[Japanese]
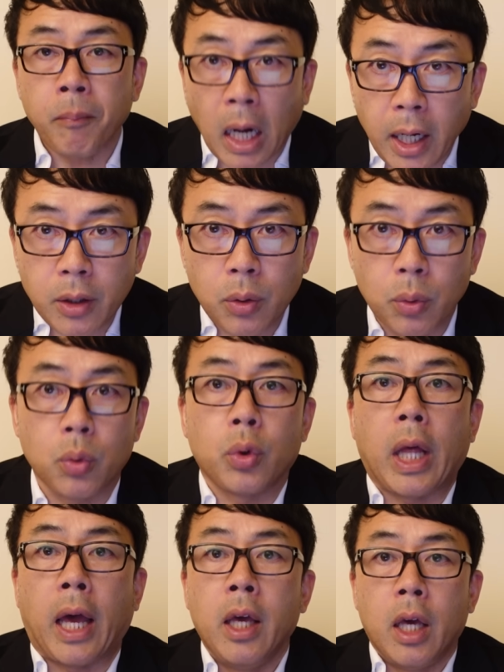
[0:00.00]
はい、ということ
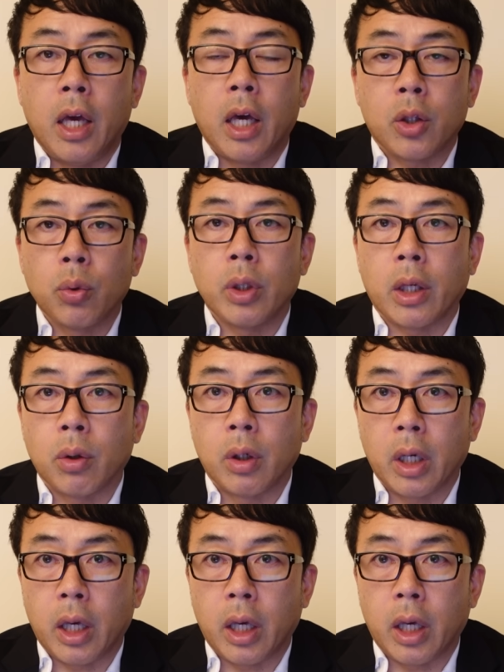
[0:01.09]
で、えー、今日の内容、